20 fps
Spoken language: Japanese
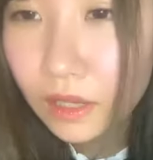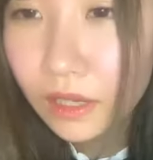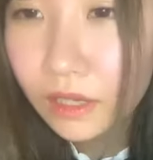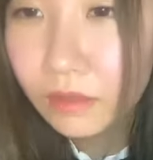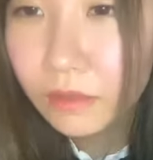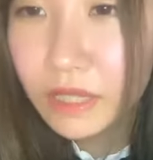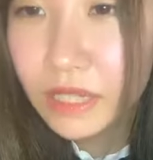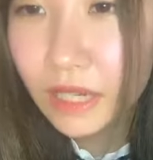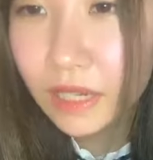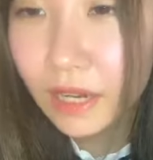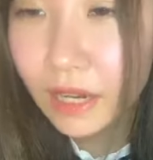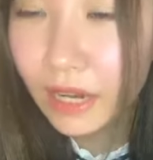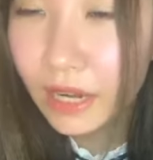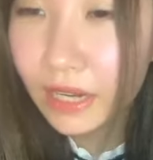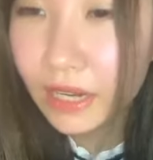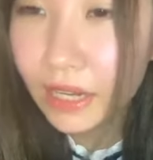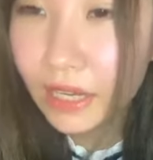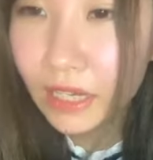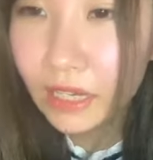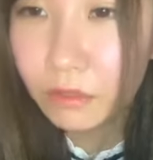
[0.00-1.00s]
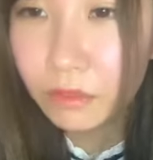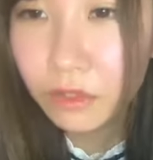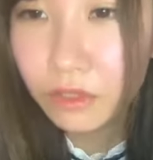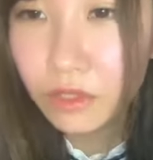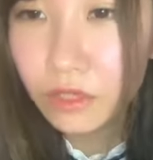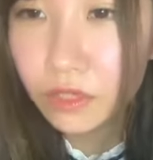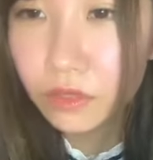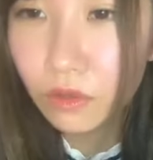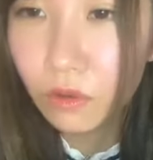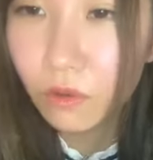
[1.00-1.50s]
くまさん、ガラケーに
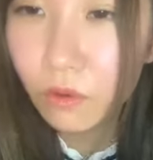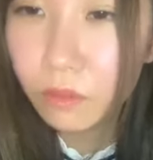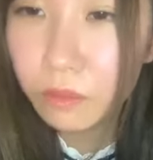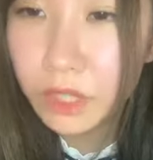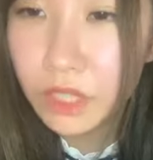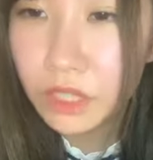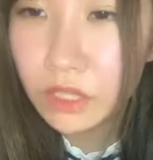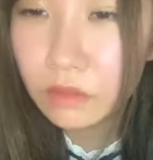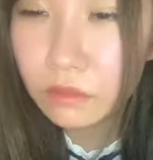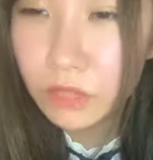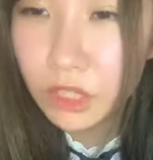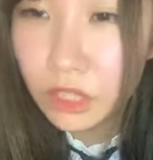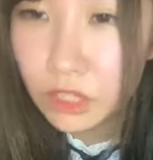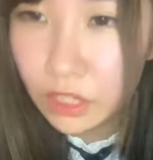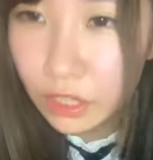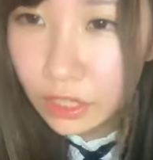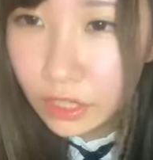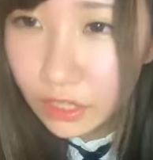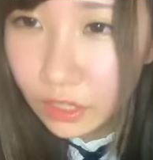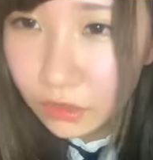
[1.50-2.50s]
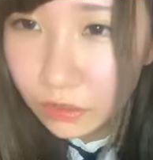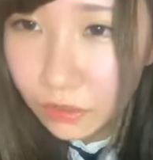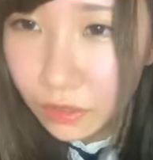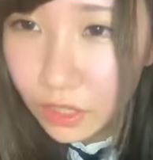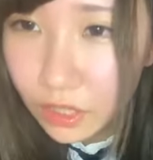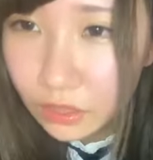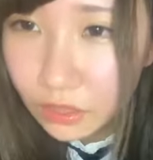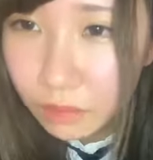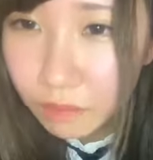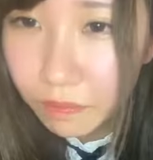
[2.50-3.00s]
戻す。お、み、みちゃさんありがとう。
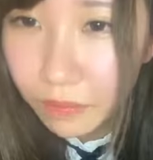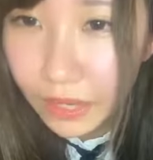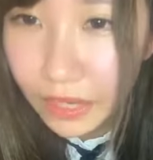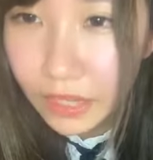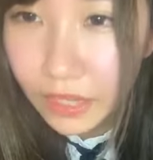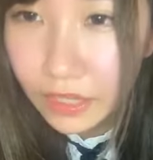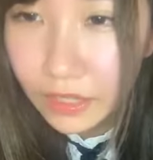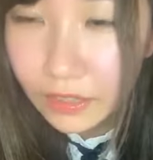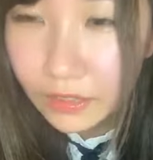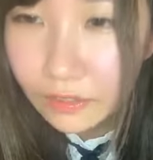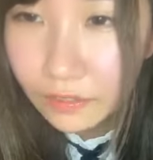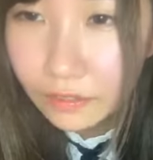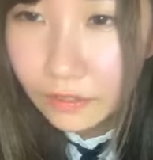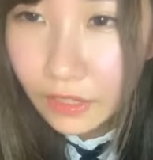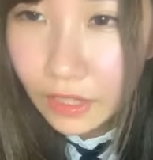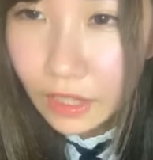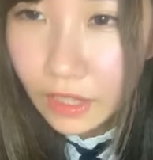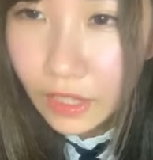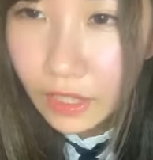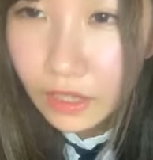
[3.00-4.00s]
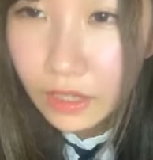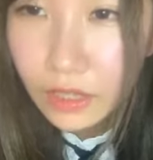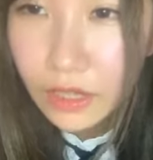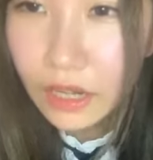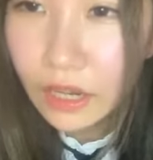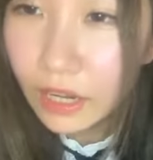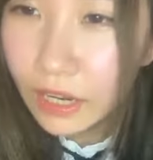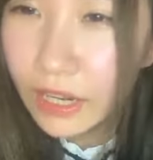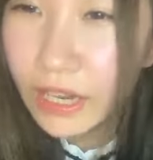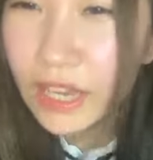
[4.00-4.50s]
ハートいっぱい。
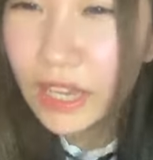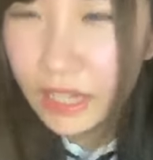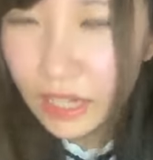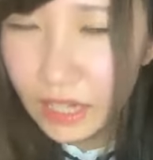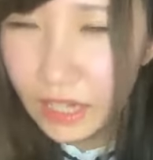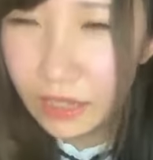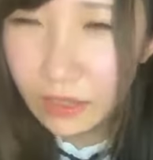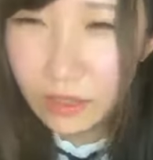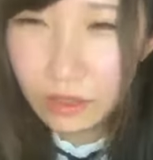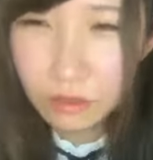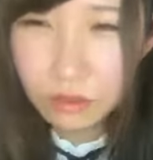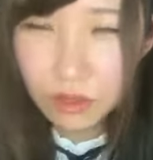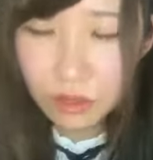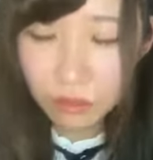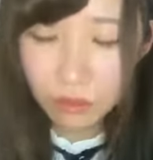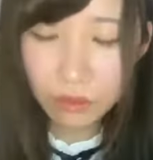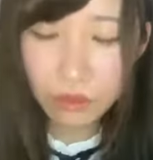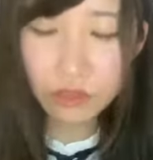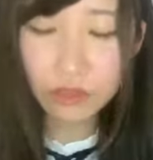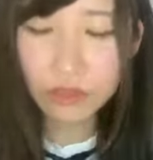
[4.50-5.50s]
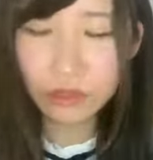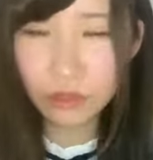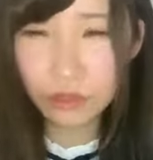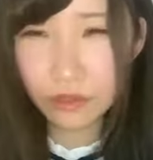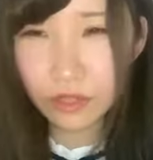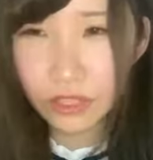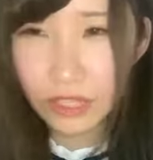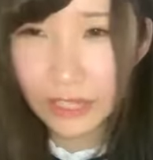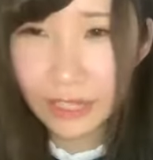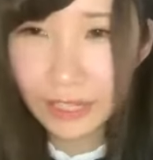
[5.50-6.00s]
ガラケーね。でもそ、もうそろそ
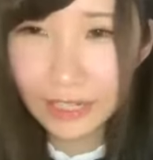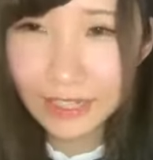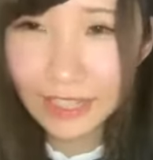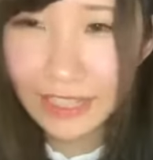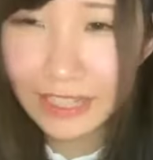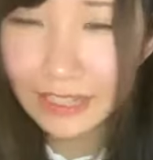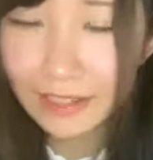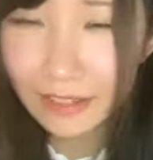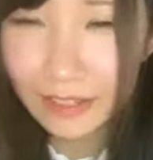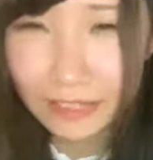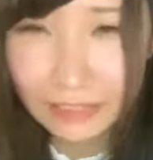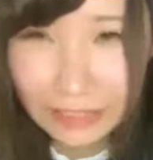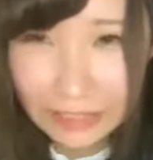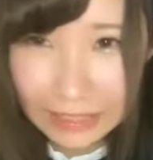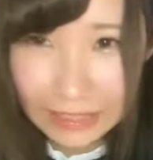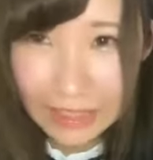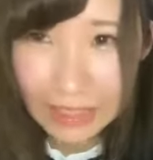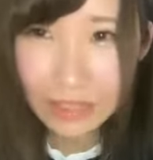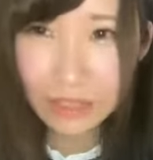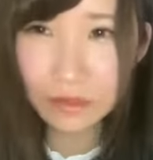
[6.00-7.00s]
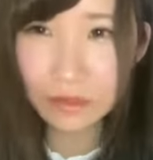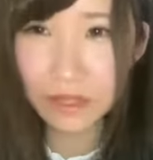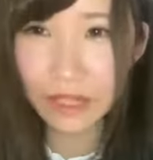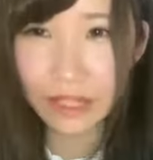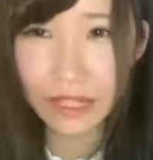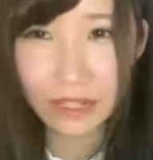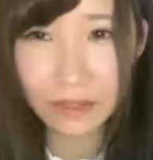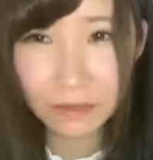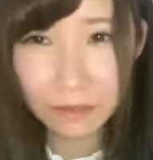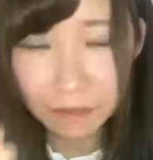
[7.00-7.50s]
ろ使えなくなっちゃうけど、私大丈夫か
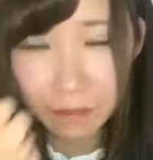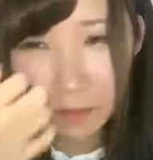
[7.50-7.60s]
な